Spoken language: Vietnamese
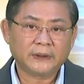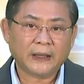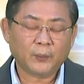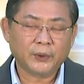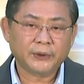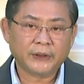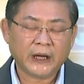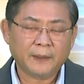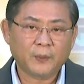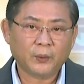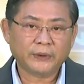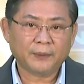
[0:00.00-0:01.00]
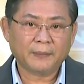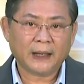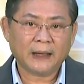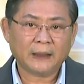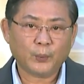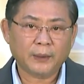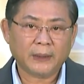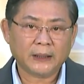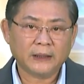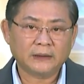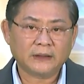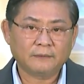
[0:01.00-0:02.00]
tại quảng trường hai mươi tư tháng ba, Ủy ban
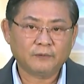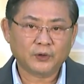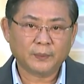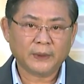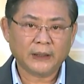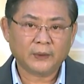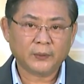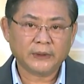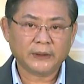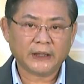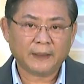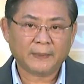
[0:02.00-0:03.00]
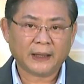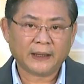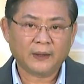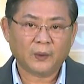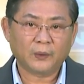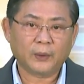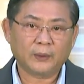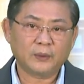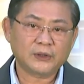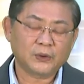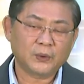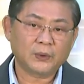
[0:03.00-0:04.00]
nhân dân thành phố Tam Kỳ tổ chức khai mạc ngày hội chuyển đổi
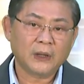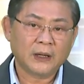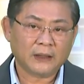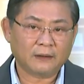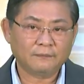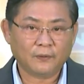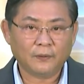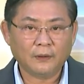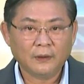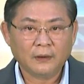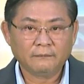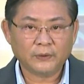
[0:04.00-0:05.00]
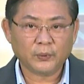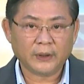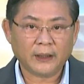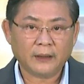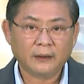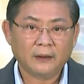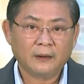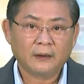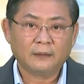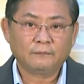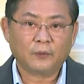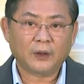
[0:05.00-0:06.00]
số thành phố với chủ đề
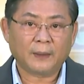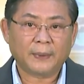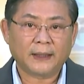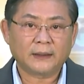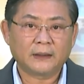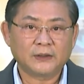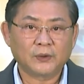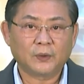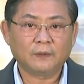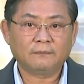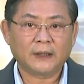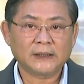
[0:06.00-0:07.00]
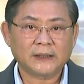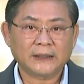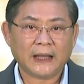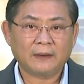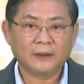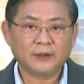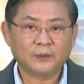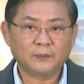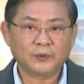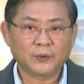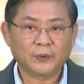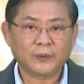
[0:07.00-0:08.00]
phổ cập hạ tầng số và sáng tạo ứng dụng
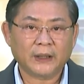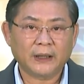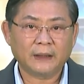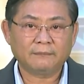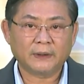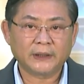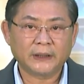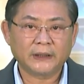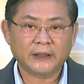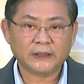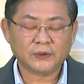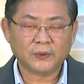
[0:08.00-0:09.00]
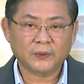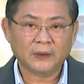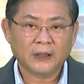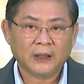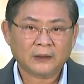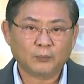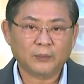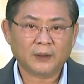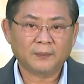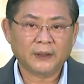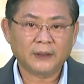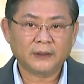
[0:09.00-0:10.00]
số để phát triển kinh tế số, động
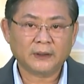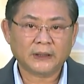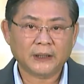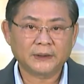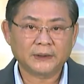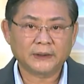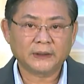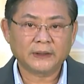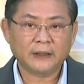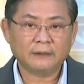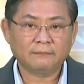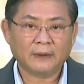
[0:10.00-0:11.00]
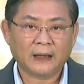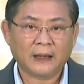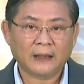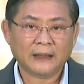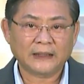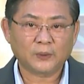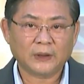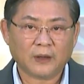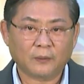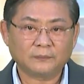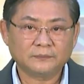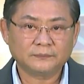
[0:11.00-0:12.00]
lực mới cho tăng trưởng kinh tế và năng suất lao động.